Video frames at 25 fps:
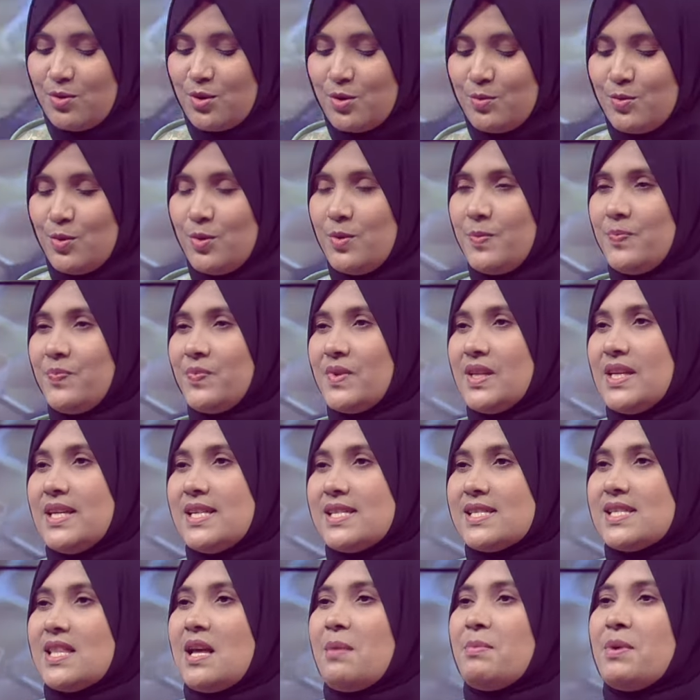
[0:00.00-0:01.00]
করব
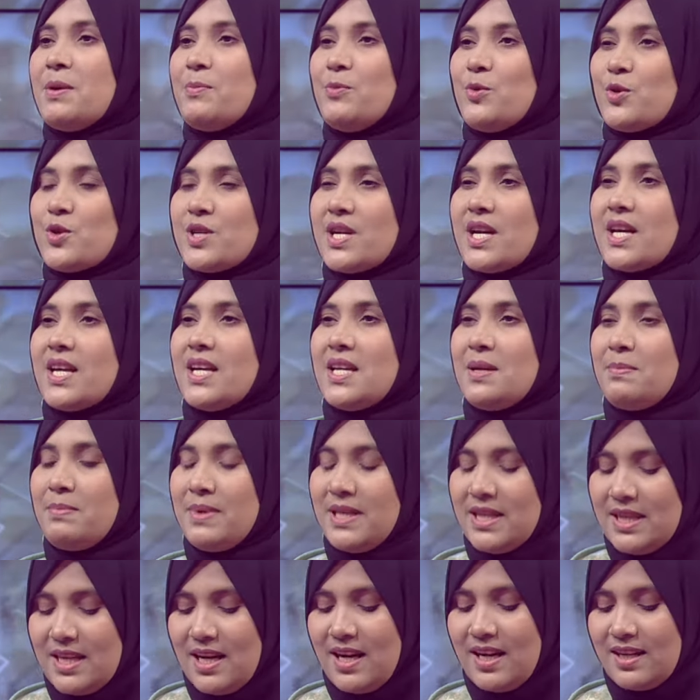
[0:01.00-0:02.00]
ইসলামে পোশাকের
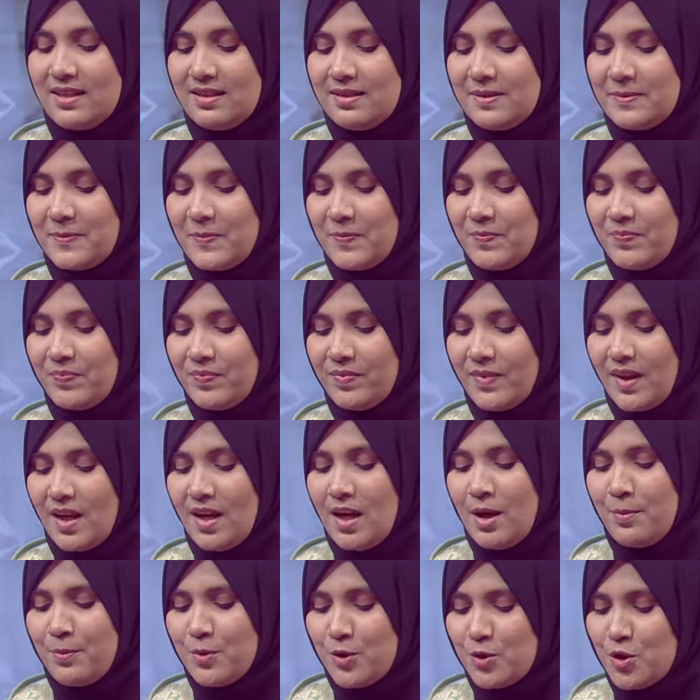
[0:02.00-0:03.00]
বিধান
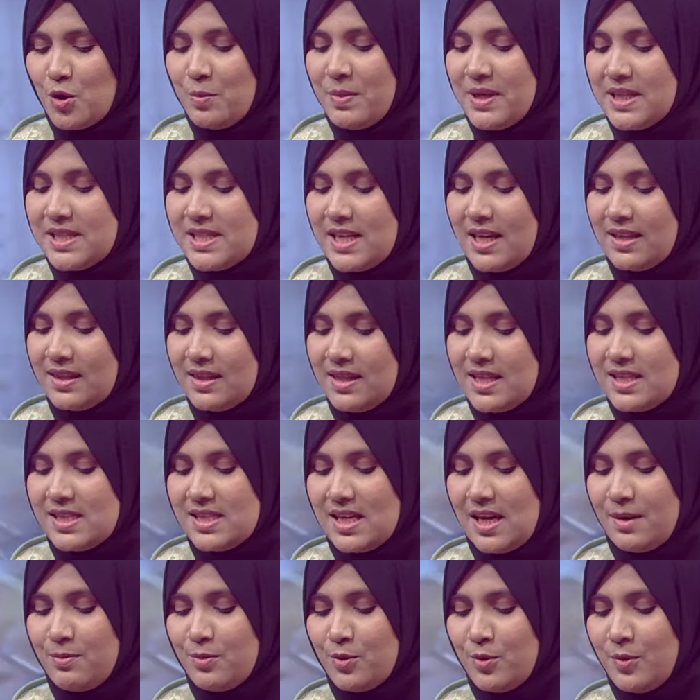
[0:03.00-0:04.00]
প্রথমেই জানতে
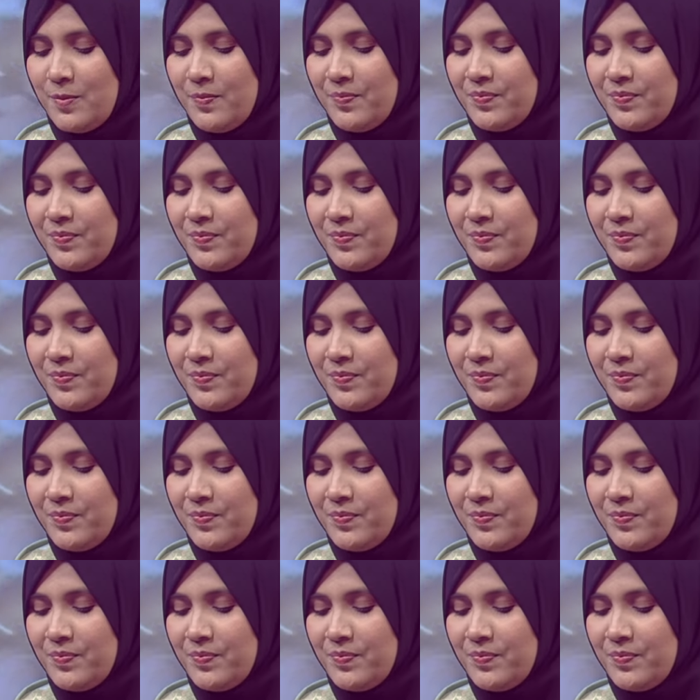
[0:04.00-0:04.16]
চাইব